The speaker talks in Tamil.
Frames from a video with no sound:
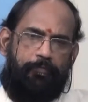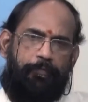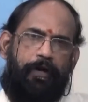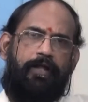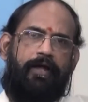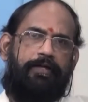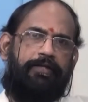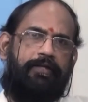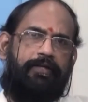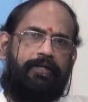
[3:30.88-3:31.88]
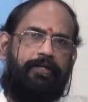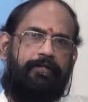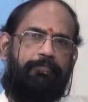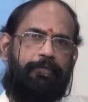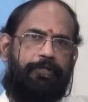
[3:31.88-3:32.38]
பல அறிஞர்கள்
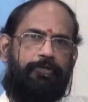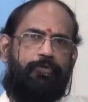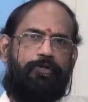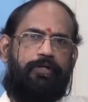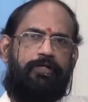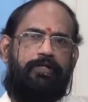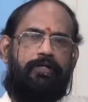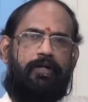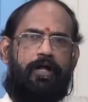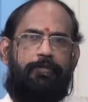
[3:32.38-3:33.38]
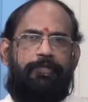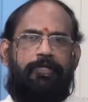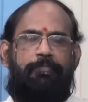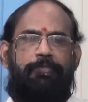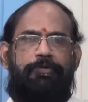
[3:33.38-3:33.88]
பெரியோர்கள்
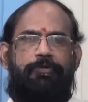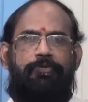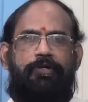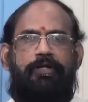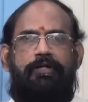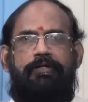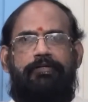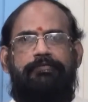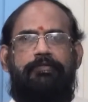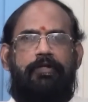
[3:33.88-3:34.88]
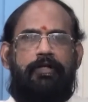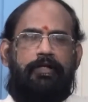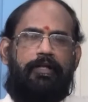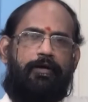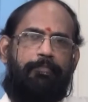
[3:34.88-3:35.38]
ஆன்மீக பெரியோர்கள்
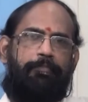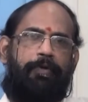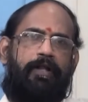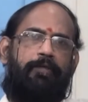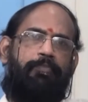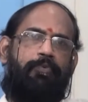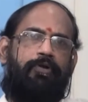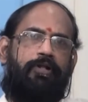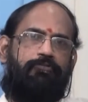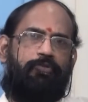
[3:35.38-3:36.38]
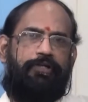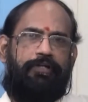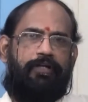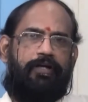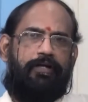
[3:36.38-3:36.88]
எல்லாம் பல பொருளை
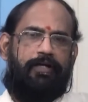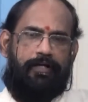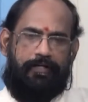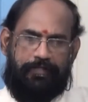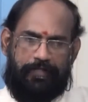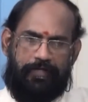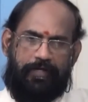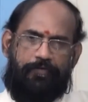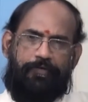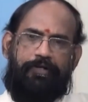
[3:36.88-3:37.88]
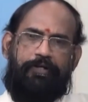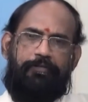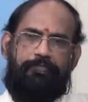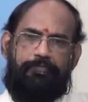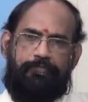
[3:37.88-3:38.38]
சொல்லியிருக்கிறாங்க அது
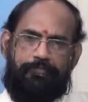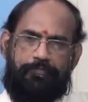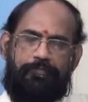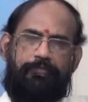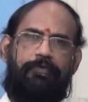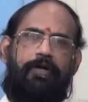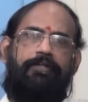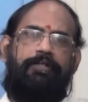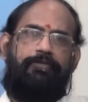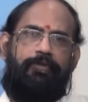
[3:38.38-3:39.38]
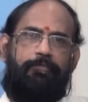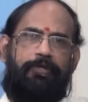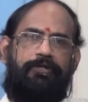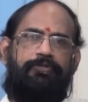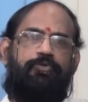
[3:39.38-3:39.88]
எல்லாவற்றையும் அதையும்
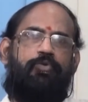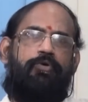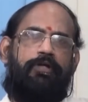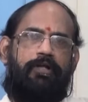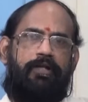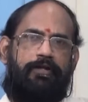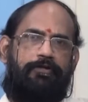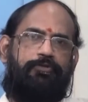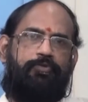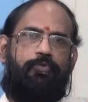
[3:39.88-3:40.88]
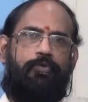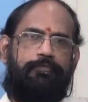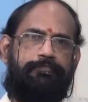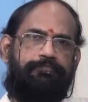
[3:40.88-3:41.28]
நம்ம எடுத்துக்குவோம் எல்லாம் எடுத்துக்குவோம்